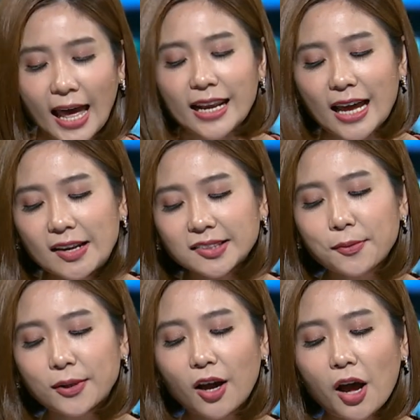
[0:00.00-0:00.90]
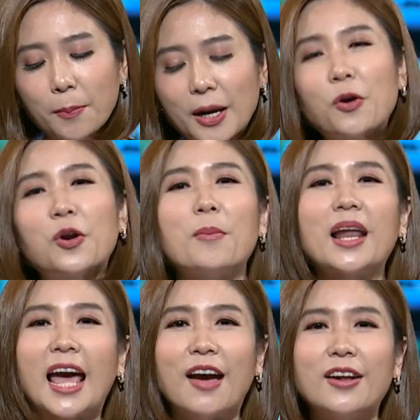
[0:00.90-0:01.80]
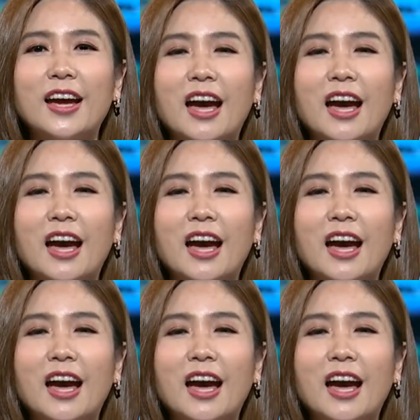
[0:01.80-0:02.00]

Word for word: และในที่สุดก็ปรากฏออกมาแล้วนะ